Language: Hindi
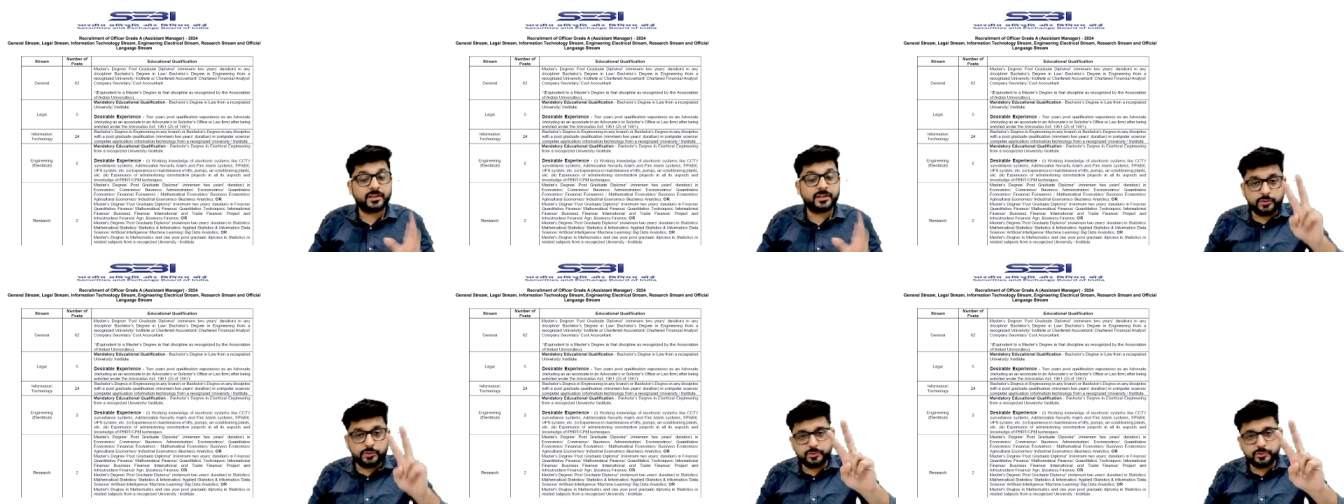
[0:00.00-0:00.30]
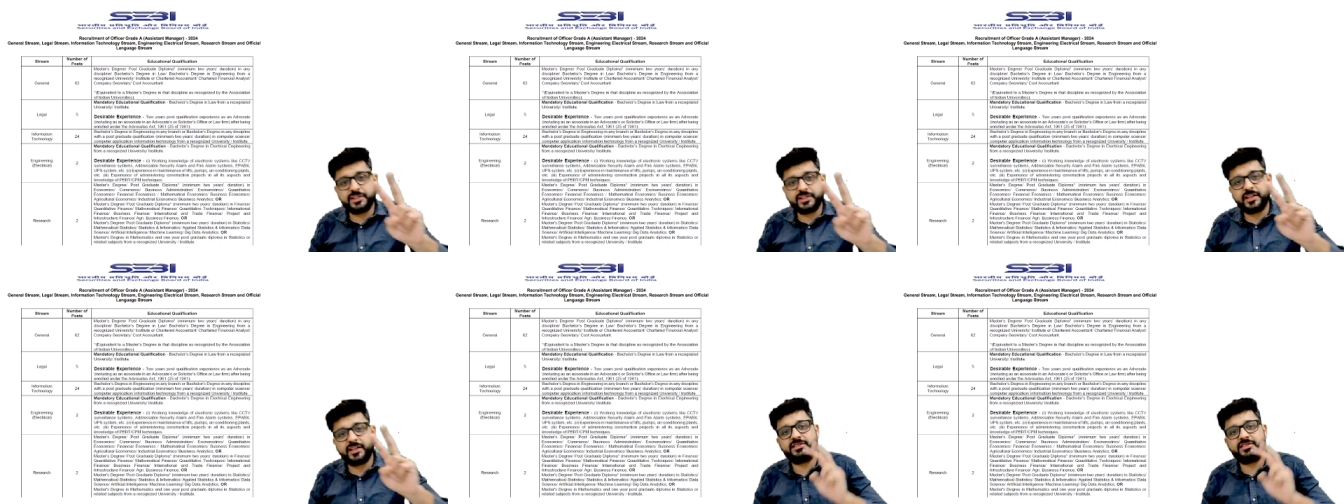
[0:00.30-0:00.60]

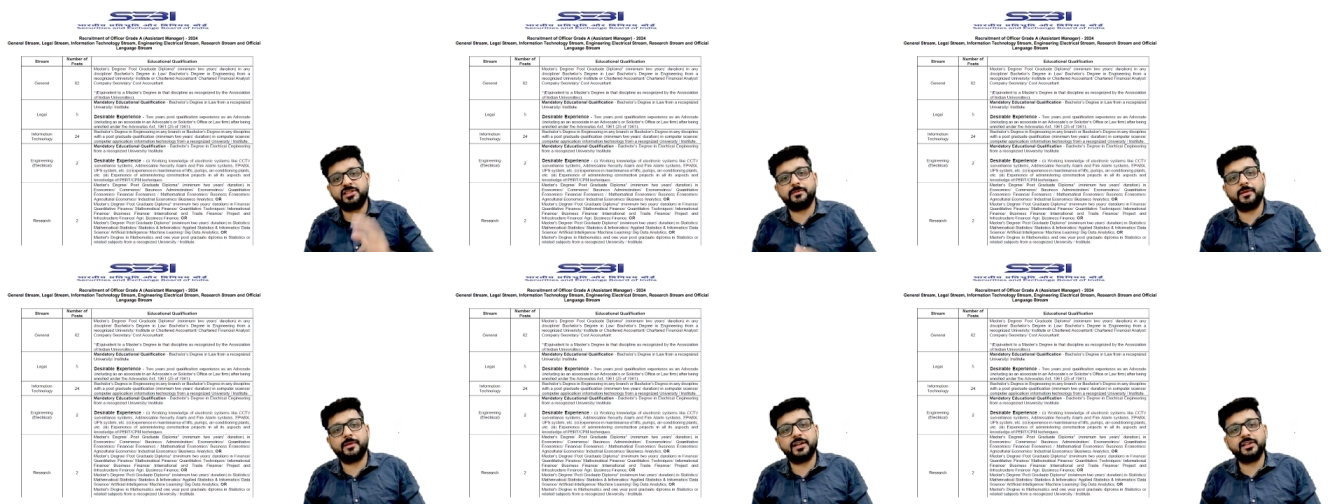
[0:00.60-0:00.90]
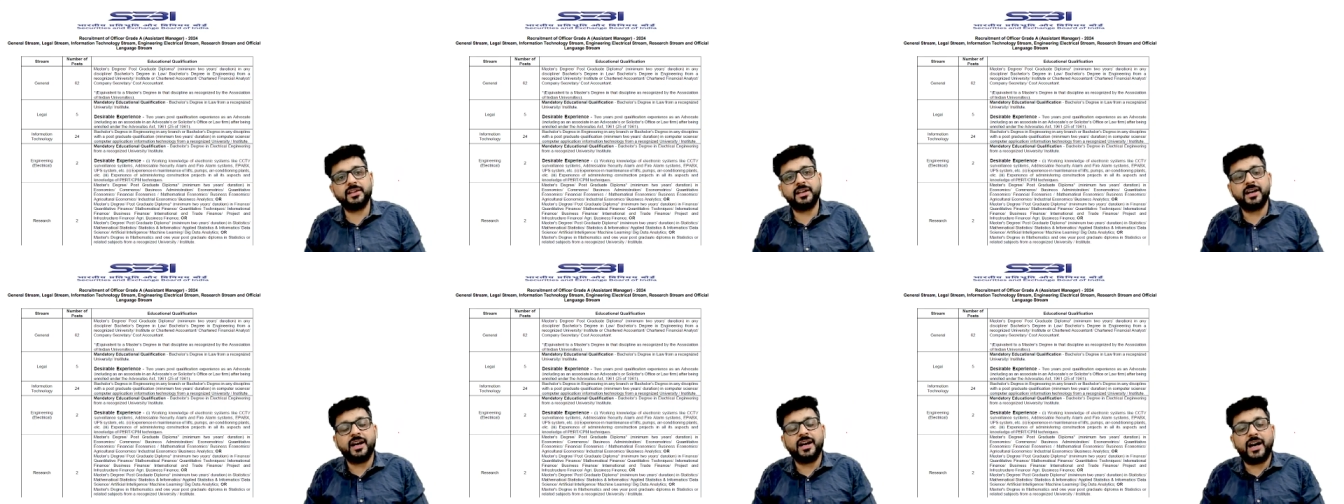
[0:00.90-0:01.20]
दूसरी अच्छी
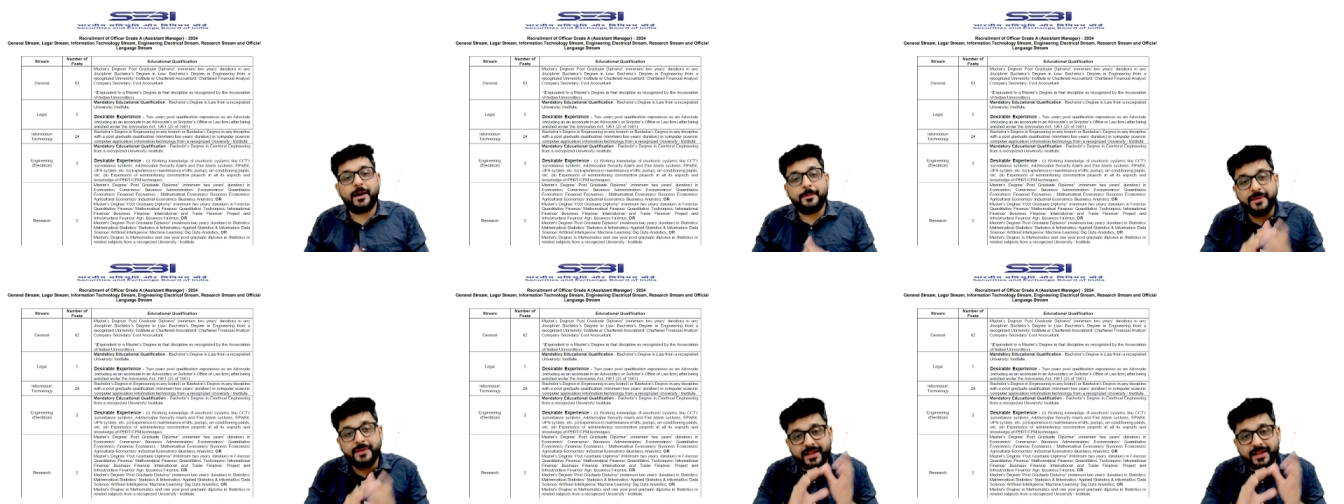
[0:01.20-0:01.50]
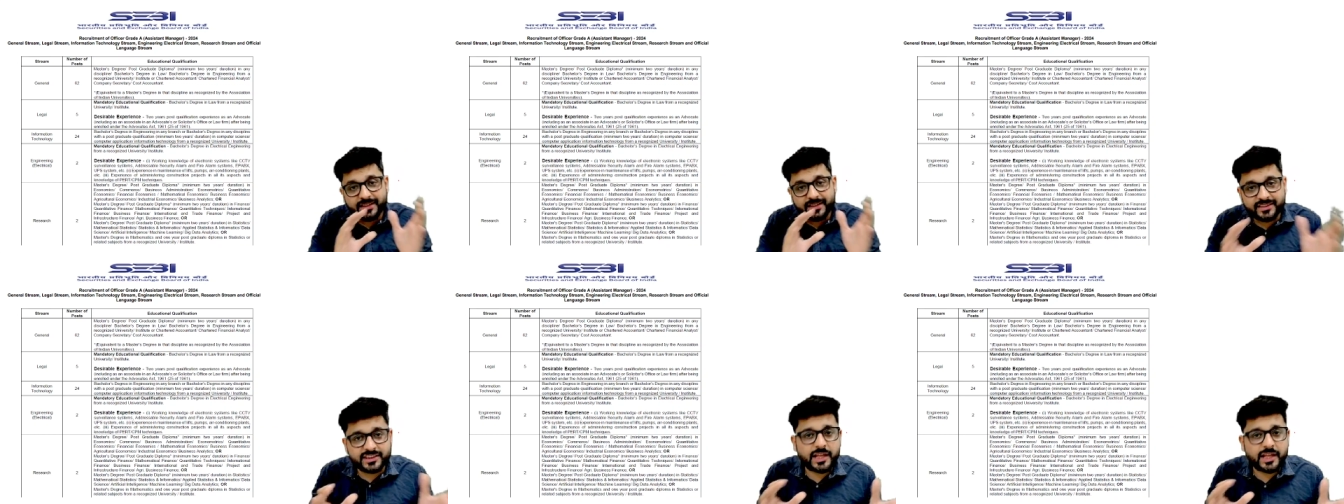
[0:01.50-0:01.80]
बात हमें
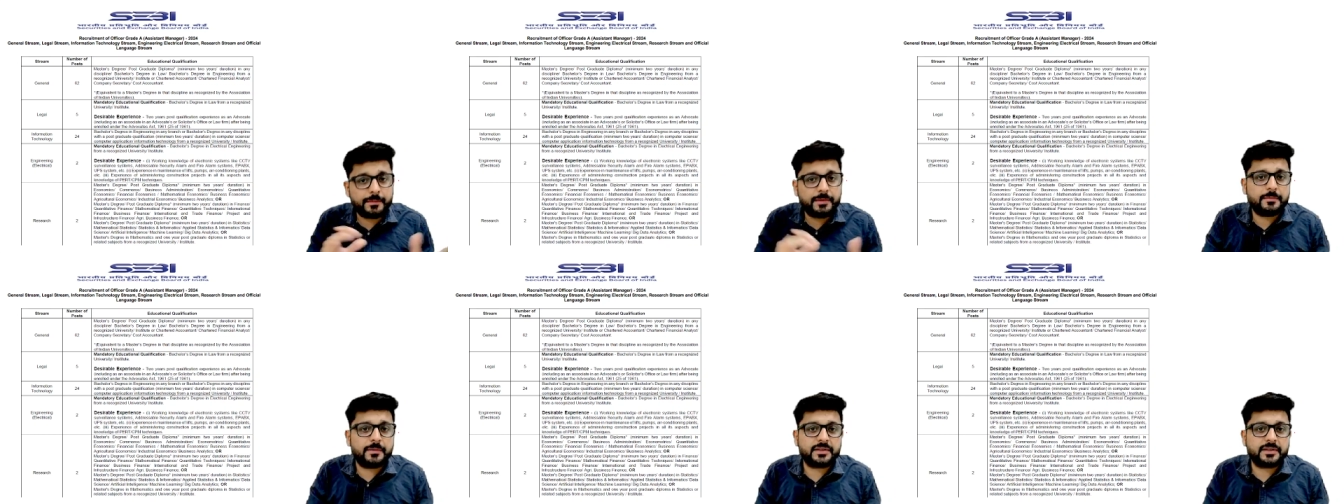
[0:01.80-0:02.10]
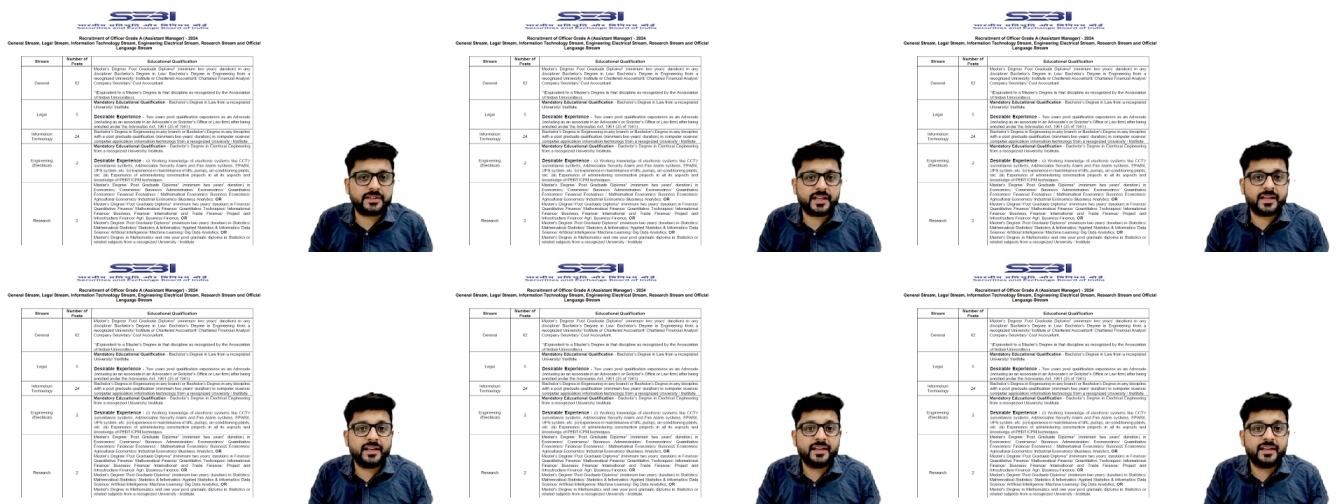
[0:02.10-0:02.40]
इतना भी
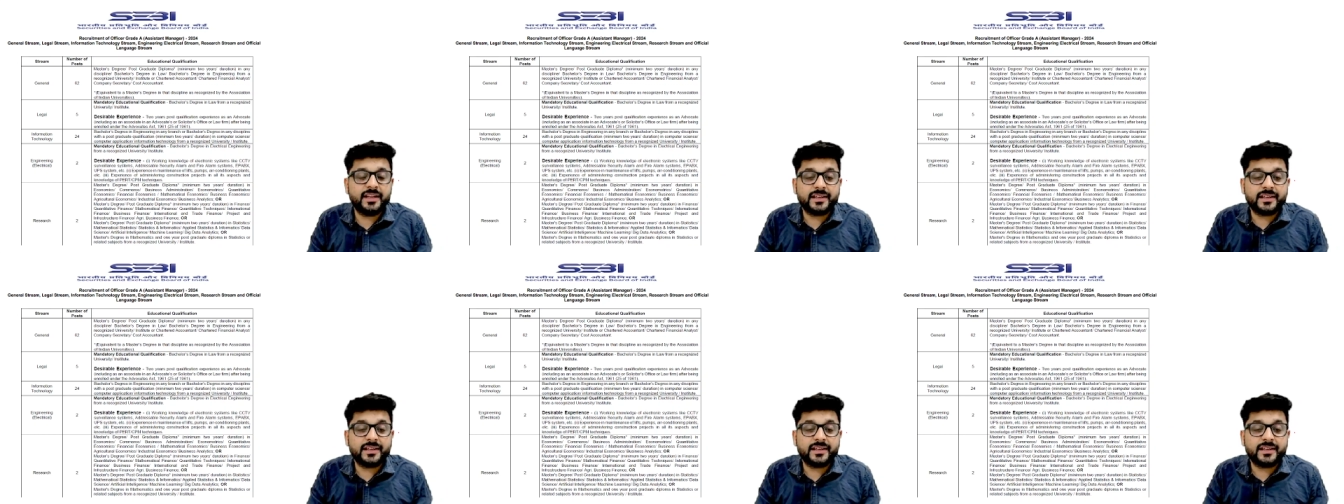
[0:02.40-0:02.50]
पता है